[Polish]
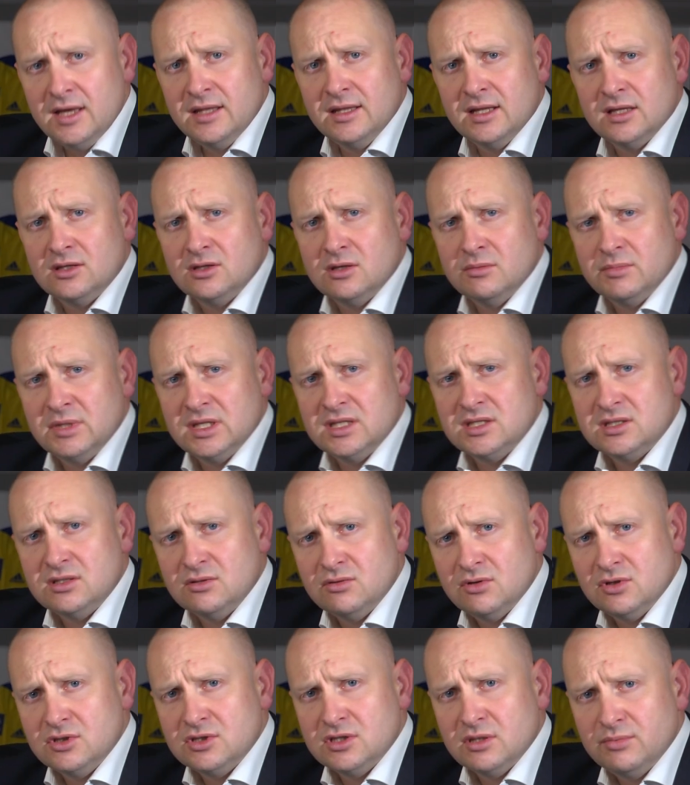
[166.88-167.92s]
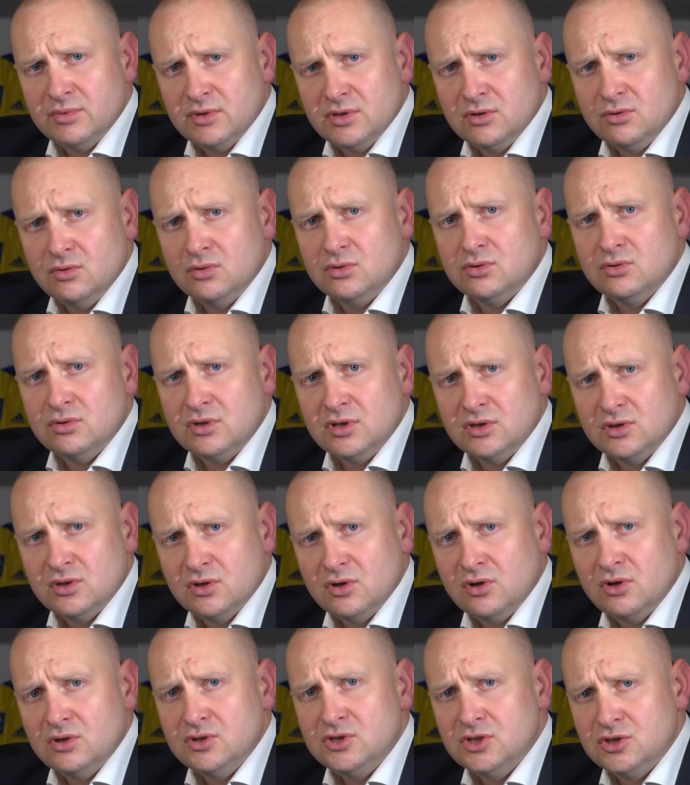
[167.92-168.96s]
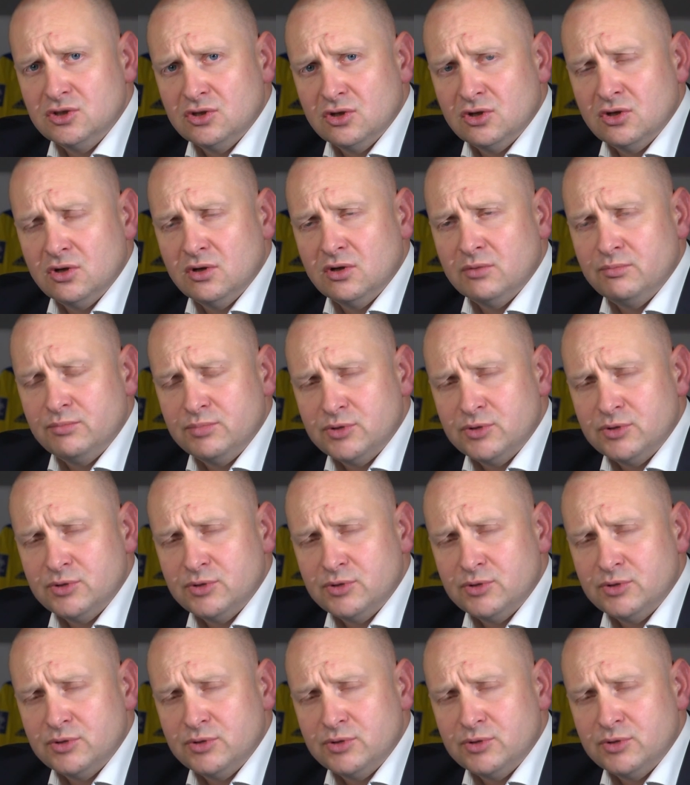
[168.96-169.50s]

natomiast są osoby, u których dochodzi do